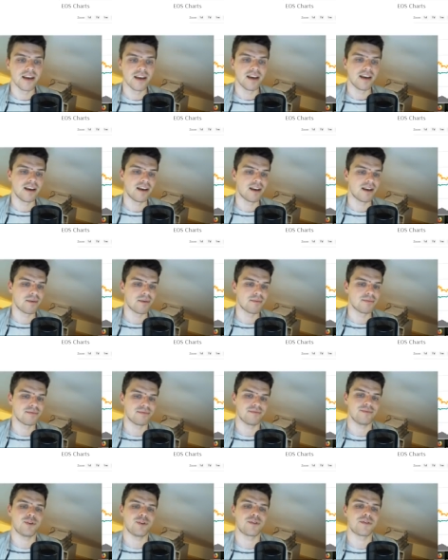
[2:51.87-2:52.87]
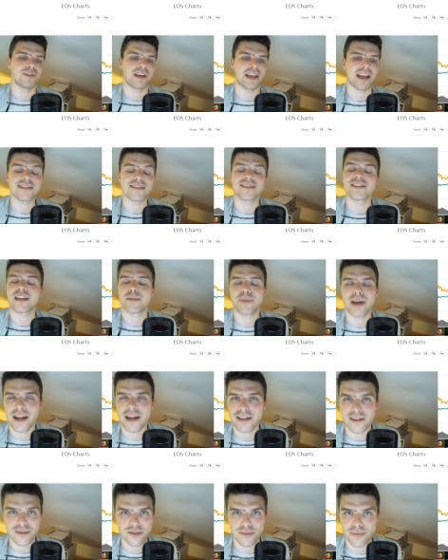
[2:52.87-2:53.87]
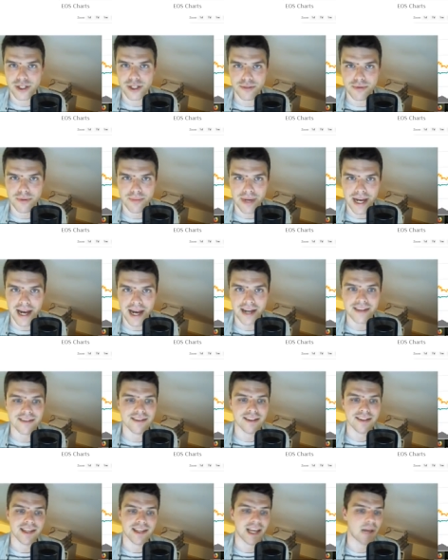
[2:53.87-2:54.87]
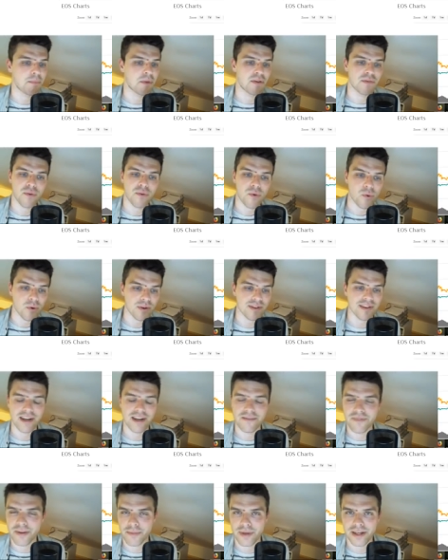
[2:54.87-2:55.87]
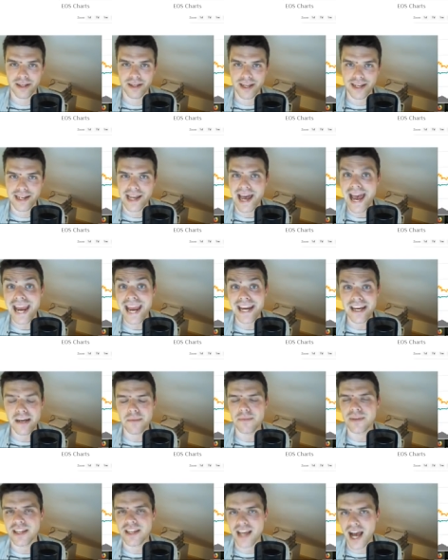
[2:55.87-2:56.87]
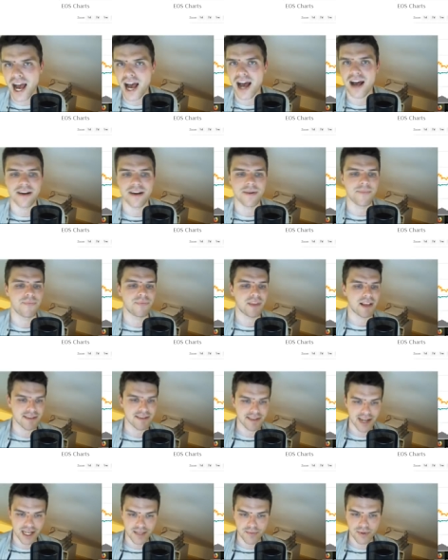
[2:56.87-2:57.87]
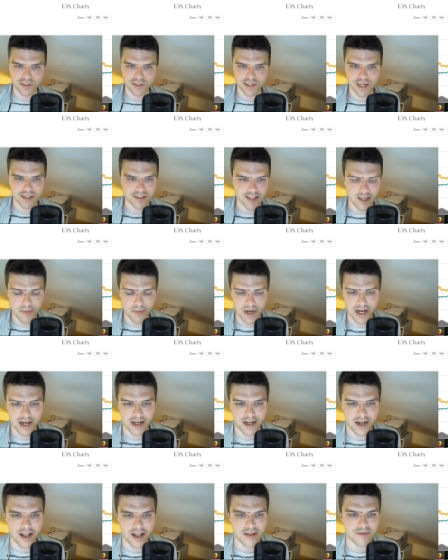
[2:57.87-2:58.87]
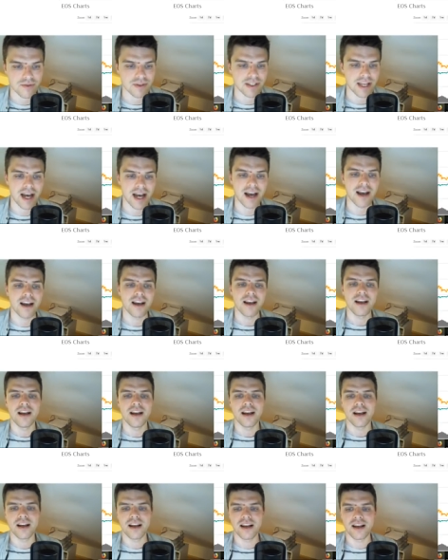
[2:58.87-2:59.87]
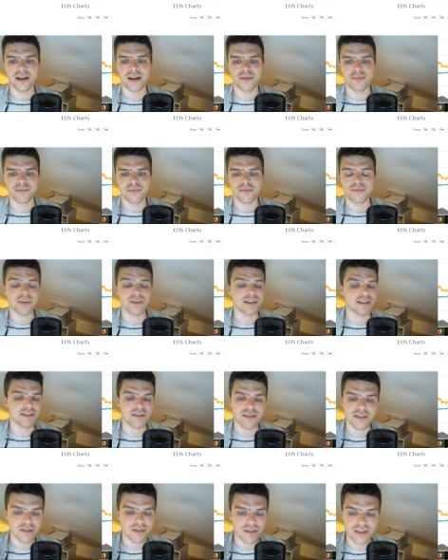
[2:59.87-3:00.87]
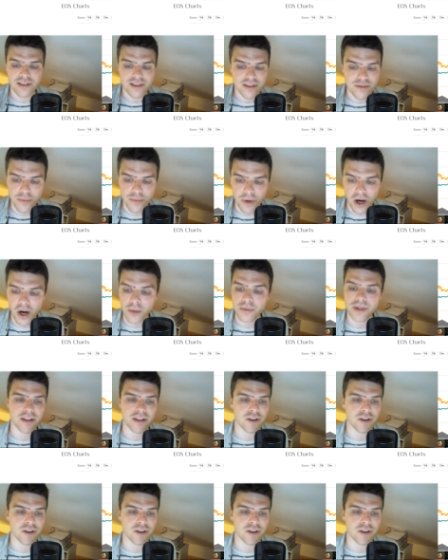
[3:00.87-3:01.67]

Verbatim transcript: Ähm, und vergessen dabei, dass zum Beispiel bei Aktien kann man froh sein, wenn man in einem Jahr 6% gemacht hat. Also da ähm, ist, es, ist es überhaupt keine